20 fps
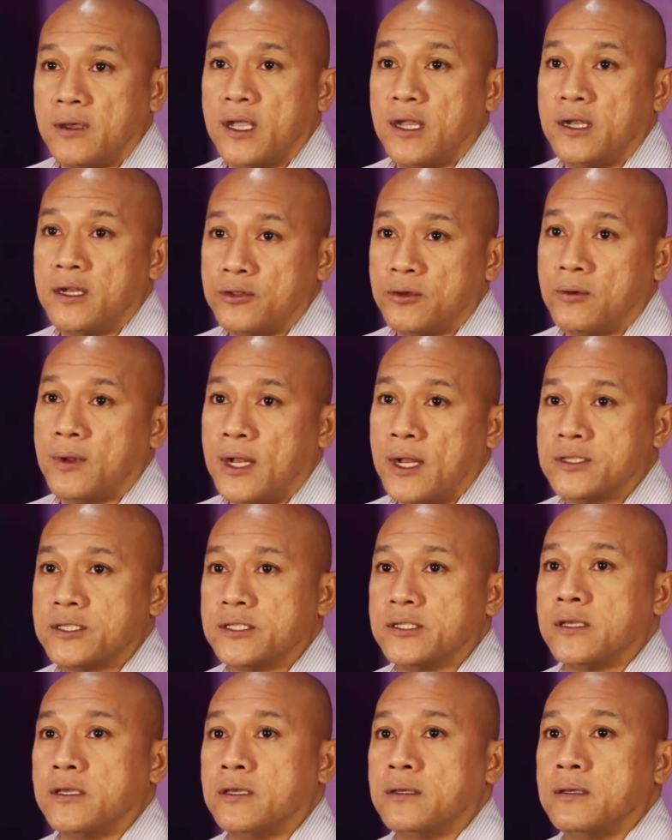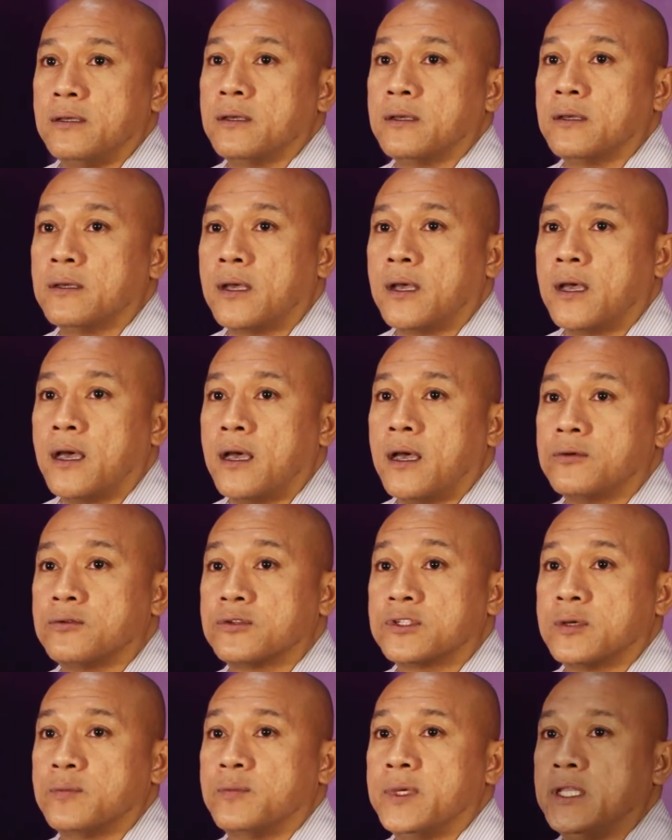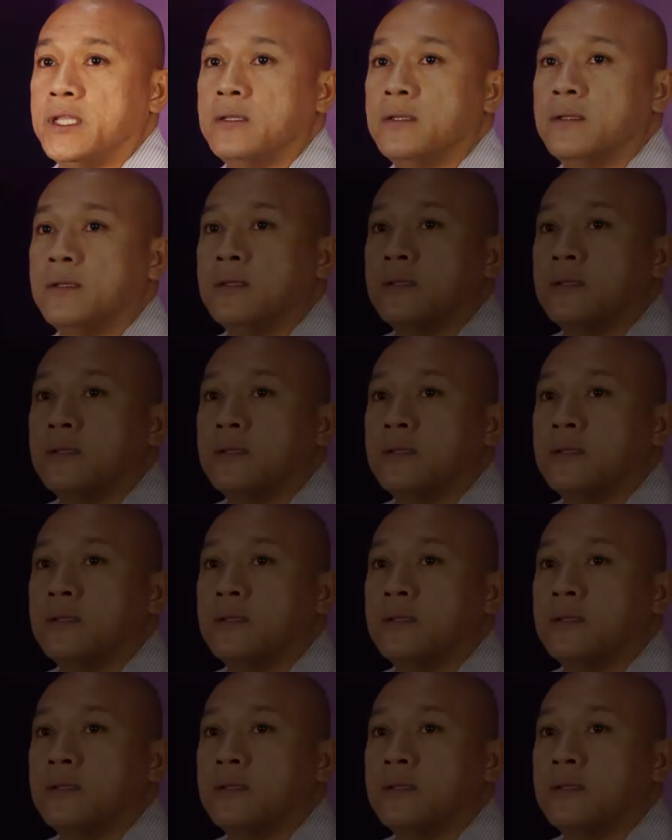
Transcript: ganitong klaseng uh, usapin.